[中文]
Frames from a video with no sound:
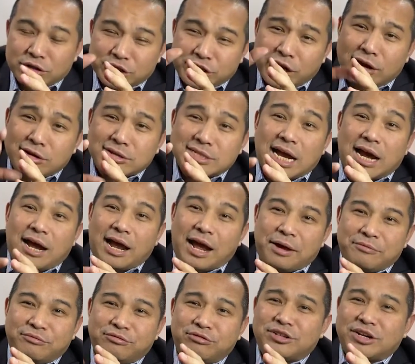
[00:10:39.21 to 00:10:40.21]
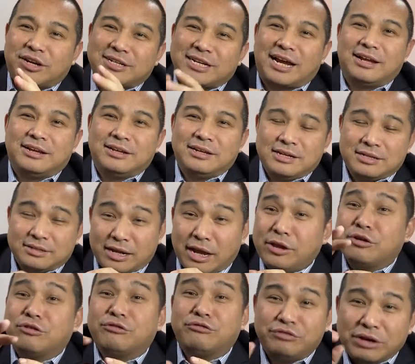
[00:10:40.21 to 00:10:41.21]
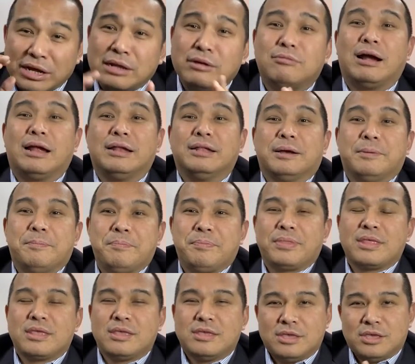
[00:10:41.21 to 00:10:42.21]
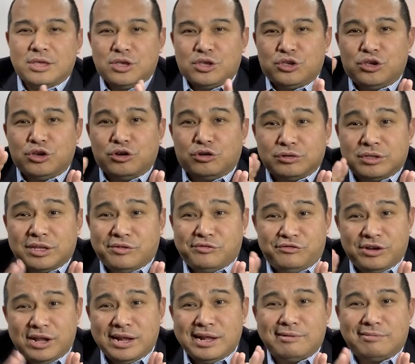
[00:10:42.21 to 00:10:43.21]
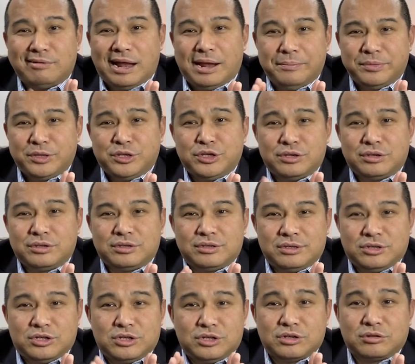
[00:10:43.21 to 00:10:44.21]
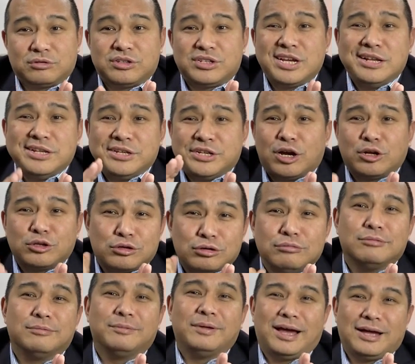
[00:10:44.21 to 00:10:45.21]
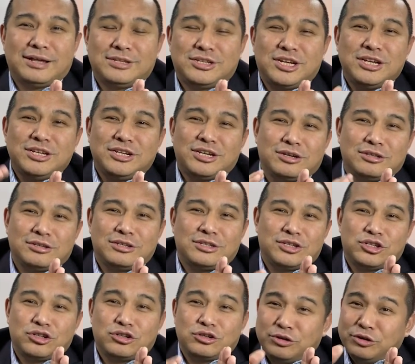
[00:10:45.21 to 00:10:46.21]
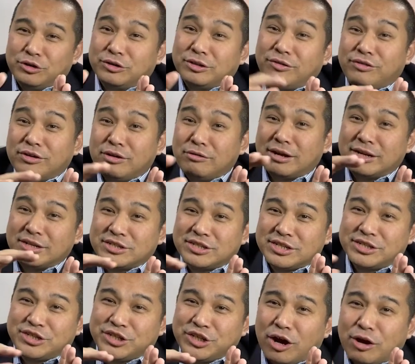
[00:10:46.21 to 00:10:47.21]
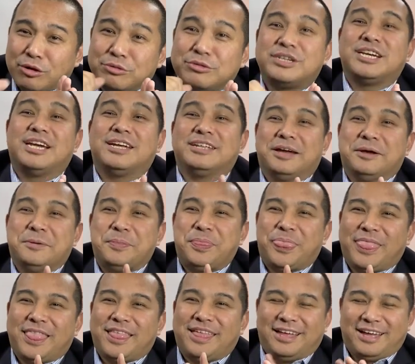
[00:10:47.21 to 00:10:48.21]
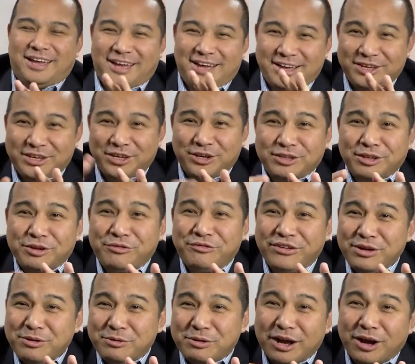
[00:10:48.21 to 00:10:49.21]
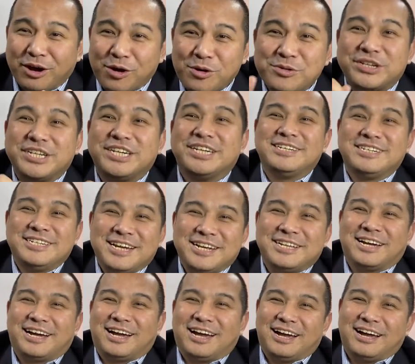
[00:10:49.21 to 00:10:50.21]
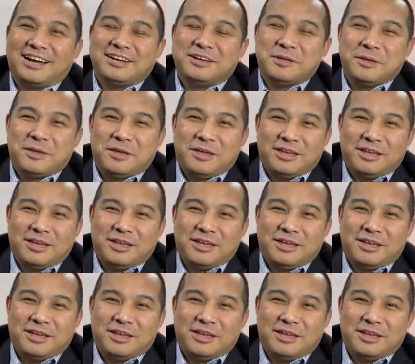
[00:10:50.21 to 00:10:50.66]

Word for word: 校长啊，副校长他有分管的，有的分管。就政教处啊，政教就有的分管教育线的，啊，有的分管后勤线的啊。